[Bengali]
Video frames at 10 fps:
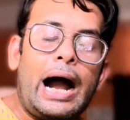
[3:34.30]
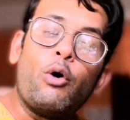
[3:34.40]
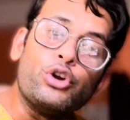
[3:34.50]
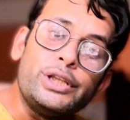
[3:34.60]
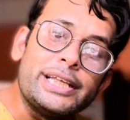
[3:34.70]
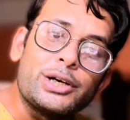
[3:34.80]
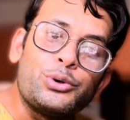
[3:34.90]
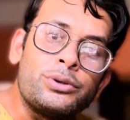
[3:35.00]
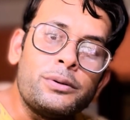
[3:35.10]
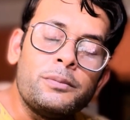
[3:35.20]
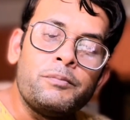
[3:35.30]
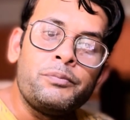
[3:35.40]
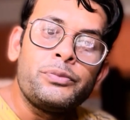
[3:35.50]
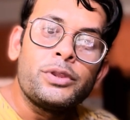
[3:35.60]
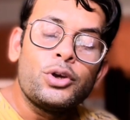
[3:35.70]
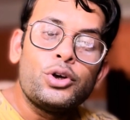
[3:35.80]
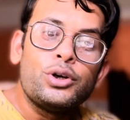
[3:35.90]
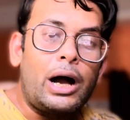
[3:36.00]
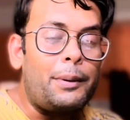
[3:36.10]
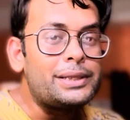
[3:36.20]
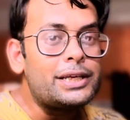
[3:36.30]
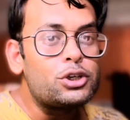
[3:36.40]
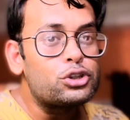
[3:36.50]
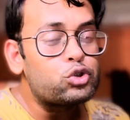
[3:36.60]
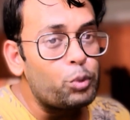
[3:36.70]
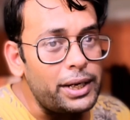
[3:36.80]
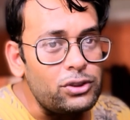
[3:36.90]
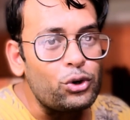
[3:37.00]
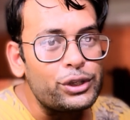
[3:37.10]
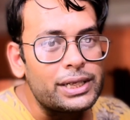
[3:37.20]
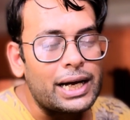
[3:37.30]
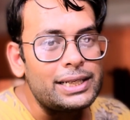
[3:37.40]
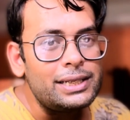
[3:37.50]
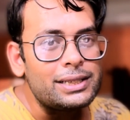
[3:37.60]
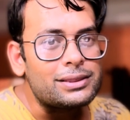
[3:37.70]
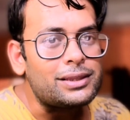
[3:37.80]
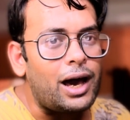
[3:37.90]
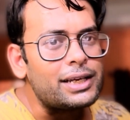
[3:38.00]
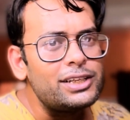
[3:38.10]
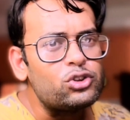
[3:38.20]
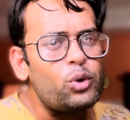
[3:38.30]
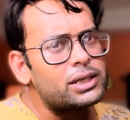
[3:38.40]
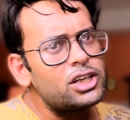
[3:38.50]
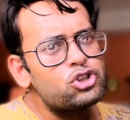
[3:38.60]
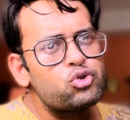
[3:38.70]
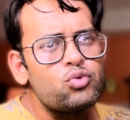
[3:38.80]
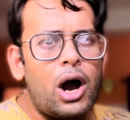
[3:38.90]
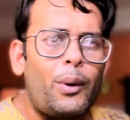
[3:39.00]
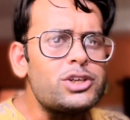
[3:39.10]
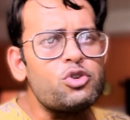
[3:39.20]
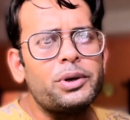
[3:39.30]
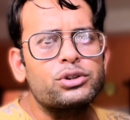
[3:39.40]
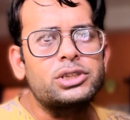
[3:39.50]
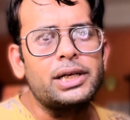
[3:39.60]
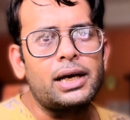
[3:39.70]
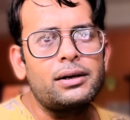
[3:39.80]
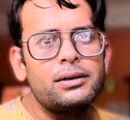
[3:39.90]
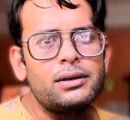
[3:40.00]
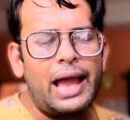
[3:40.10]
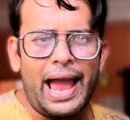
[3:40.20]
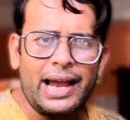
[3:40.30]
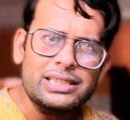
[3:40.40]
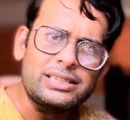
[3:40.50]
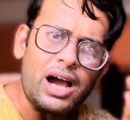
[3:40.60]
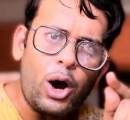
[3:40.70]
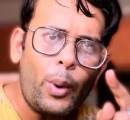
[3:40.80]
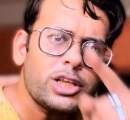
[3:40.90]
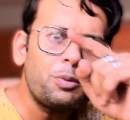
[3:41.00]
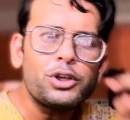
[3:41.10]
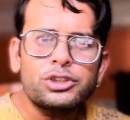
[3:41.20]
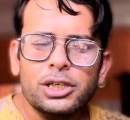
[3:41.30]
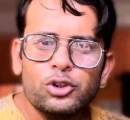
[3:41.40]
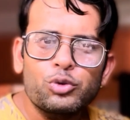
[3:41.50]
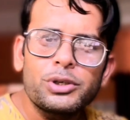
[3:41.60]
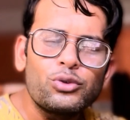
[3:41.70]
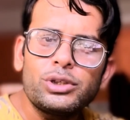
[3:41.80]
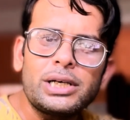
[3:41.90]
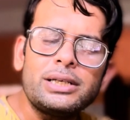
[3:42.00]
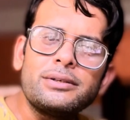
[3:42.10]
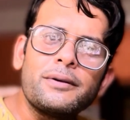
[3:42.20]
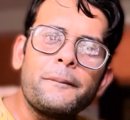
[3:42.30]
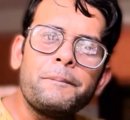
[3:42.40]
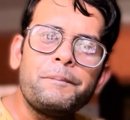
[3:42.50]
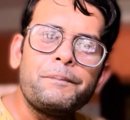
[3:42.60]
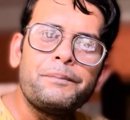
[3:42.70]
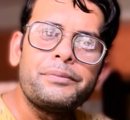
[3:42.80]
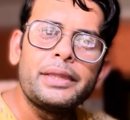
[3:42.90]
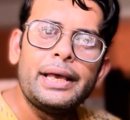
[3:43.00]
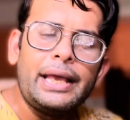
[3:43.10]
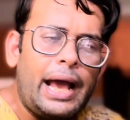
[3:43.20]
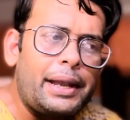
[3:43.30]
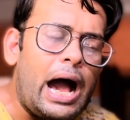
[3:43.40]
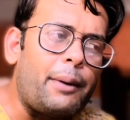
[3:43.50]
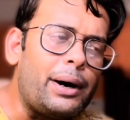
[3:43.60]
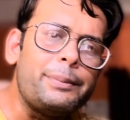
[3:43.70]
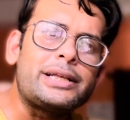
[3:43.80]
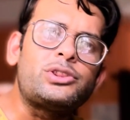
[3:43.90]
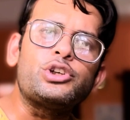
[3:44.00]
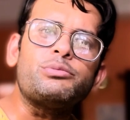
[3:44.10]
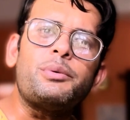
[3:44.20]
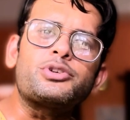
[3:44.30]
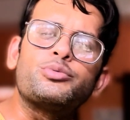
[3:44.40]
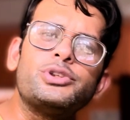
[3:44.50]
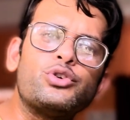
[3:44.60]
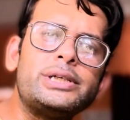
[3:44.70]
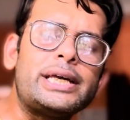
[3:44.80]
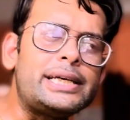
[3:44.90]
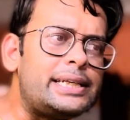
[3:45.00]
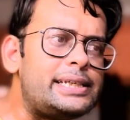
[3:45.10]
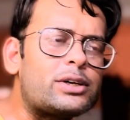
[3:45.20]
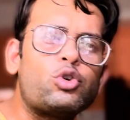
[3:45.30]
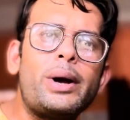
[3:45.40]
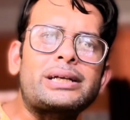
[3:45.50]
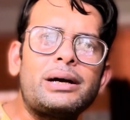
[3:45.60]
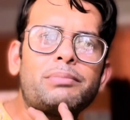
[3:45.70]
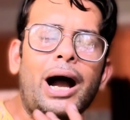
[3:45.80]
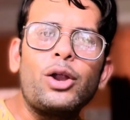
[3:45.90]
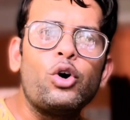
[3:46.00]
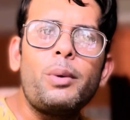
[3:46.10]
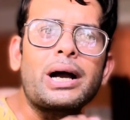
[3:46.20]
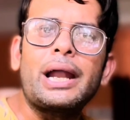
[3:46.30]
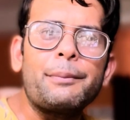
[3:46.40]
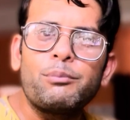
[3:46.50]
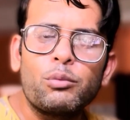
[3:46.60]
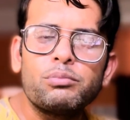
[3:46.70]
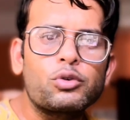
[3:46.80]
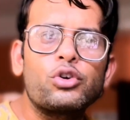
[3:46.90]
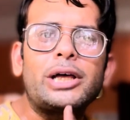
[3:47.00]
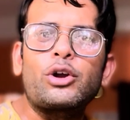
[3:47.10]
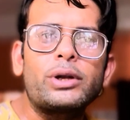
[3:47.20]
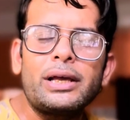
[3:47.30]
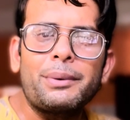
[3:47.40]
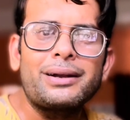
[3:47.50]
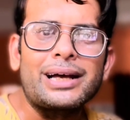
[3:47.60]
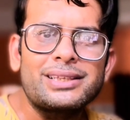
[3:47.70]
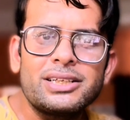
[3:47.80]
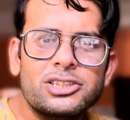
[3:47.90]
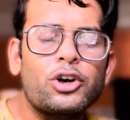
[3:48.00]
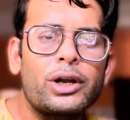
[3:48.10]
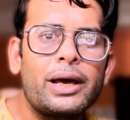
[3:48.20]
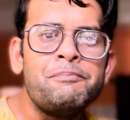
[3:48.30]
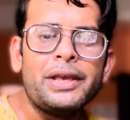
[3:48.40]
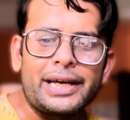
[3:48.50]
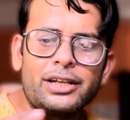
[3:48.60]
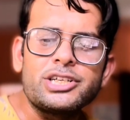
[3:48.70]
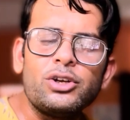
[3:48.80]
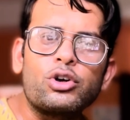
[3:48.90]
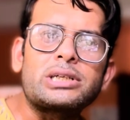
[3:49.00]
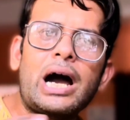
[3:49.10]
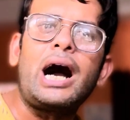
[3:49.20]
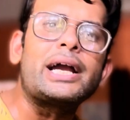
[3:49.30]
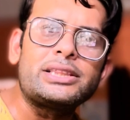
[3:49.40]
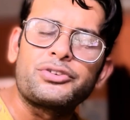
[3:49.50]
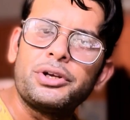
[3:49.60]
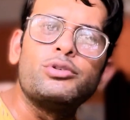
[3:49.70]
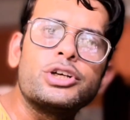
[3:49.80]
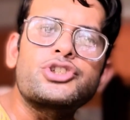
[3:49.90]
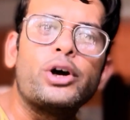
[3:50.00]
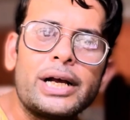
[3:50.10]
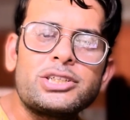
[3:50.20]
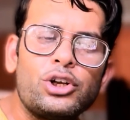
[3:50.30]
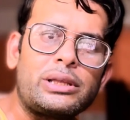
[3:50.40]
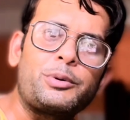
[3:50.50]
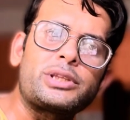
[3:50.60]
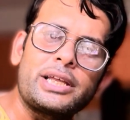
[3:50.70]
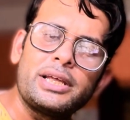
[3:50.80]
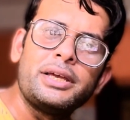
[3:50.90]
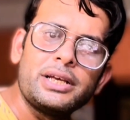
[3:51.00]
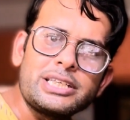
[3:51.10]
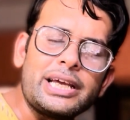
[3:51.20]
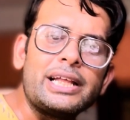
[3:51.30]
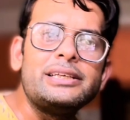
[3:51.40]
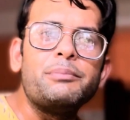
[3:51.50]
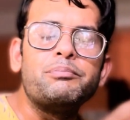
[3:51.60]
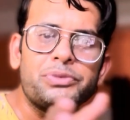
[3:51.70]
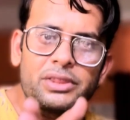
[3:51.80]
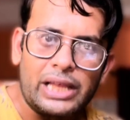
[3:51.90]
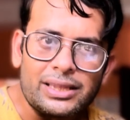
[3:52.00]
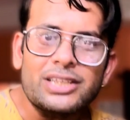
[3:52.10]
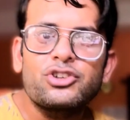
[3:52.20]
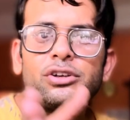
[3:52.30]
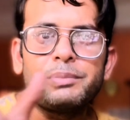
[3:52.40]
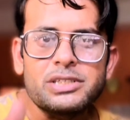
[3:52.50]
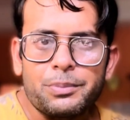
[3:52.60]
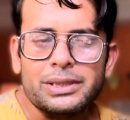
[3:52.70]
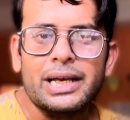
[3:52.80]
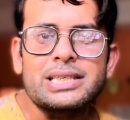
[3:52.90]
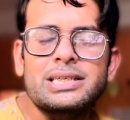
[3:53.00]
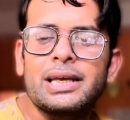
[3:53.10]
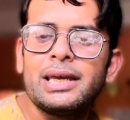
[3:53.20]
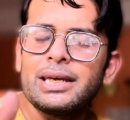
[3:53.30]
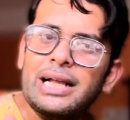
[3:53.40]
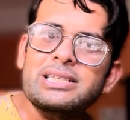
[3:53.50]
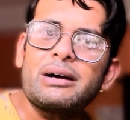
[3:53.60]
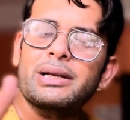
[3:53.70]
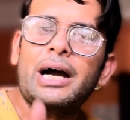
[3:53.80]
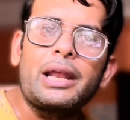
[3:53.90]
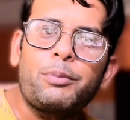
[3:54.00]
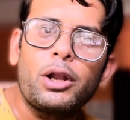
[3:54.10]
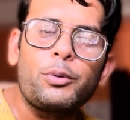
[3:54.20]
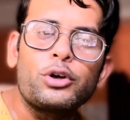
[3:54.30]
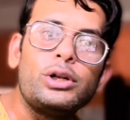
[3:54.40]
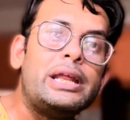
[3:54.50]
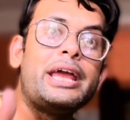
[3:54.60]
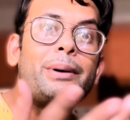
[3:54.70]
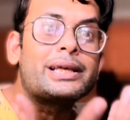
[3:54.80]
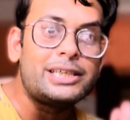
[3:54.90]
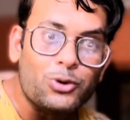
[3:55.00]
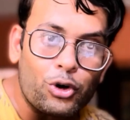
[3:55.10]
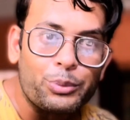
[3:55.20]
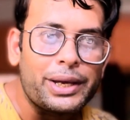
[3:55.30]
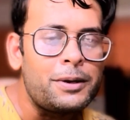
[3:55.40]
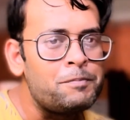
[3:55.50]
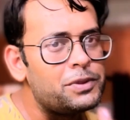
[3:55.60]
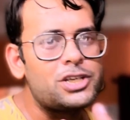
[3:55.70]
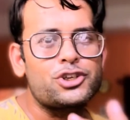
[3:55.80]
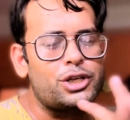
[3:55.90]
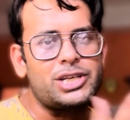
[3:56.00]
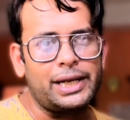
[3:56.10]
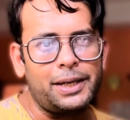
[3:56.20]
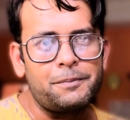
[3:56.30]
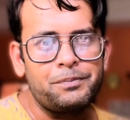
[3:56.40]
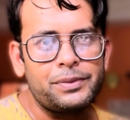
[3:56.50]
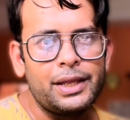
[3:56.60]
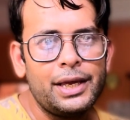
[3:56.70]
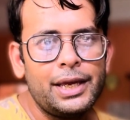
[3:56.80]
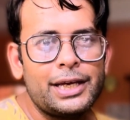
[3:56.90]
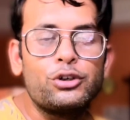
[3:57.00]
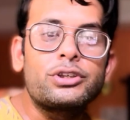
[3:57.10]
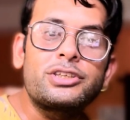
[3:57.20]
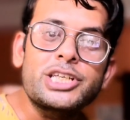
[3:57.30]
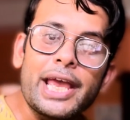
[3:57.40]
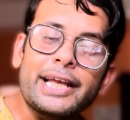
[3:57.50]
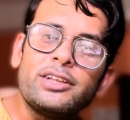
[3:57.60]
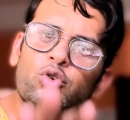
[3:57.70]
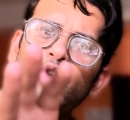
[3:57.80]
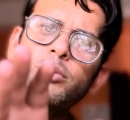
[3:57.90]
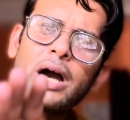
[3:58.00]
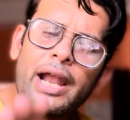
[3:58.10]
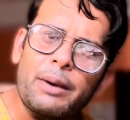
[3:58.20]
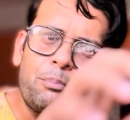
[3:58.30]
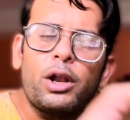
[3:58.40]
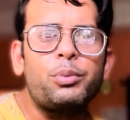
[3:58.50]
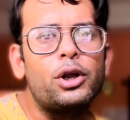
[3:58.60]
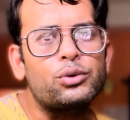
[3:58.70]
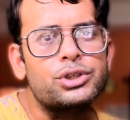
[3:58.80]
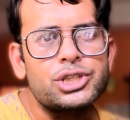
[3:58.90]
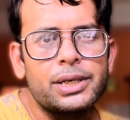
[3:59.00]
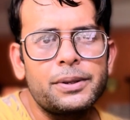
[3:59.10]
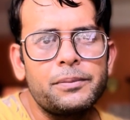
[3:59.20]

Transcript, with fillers: অন্যদিকে দেখুন আমাদের শুভেন্দু অধিকারী তার কিন্তু একটা চুম আওয়াজও বেরোচ্ছে না একটা আওয়াজ বেরোচ্ছে না শুভেন্দু অধিকারীর আর আমার ব্যক্তিগতভাবে শুভেন্দু অধিকারীকে নিয়ে খুব একটা ভালো বা খারাপ কোনো ধারণাই আমার রাখতে ইচ্ছে করে না কেন যে লোকটা আগে তৃণমূলের সঙ্গে ছিল তারপর তাকে ছেড়ে দিয়ে ধান্দার জন্য বিজেপিতে এসছে আজকে আবার খারাপ ফলাফল করলে এবার কি করবে ঈশ্বর জানে কিন্তু সে কিন্তু খুব খারাপ ফলাফল করছে